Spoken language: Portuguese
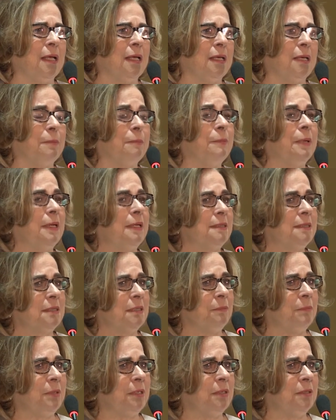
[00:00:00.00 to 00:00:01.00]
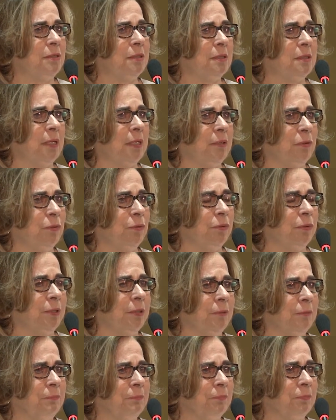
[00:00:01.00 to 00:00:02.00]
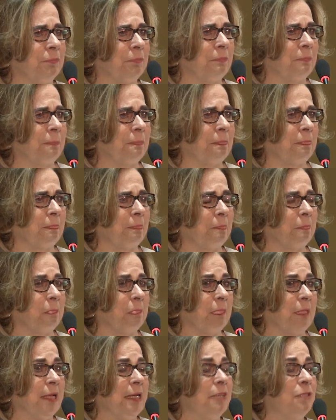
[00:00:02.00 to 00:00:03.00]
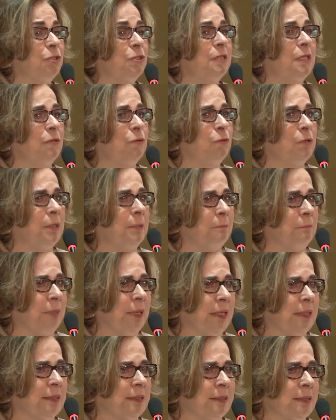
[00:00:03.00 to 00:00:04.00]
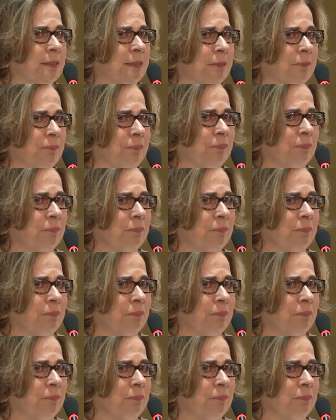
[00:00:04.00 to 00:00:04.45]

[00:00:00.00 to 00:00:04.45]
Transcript: que passa pela ditadura. A ditadura passa,